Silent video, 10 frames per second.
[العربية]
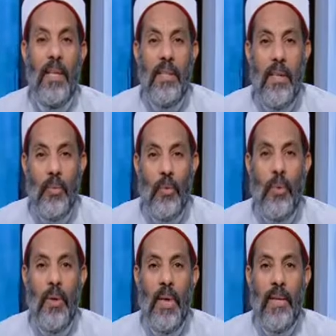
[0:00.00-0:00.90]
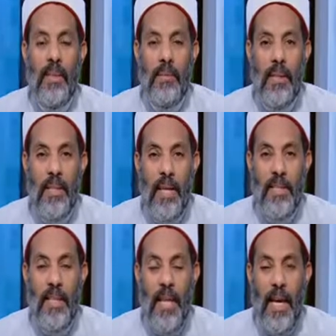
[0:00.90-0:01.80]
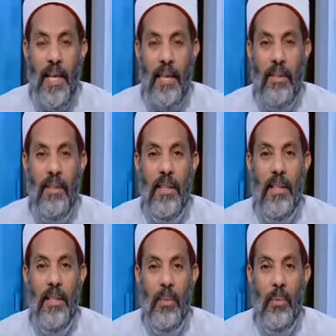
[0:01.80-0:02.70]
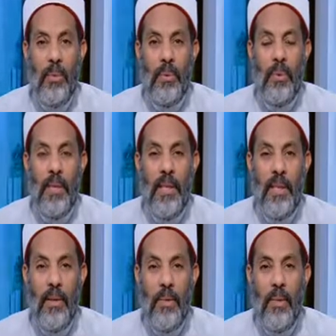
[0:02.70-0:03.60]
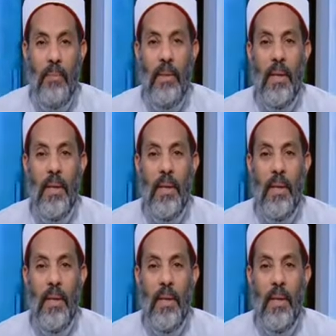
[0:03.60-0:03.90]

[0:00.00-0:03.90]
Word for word: نسوا أن منهج الحياة لا يكون ولا يقوم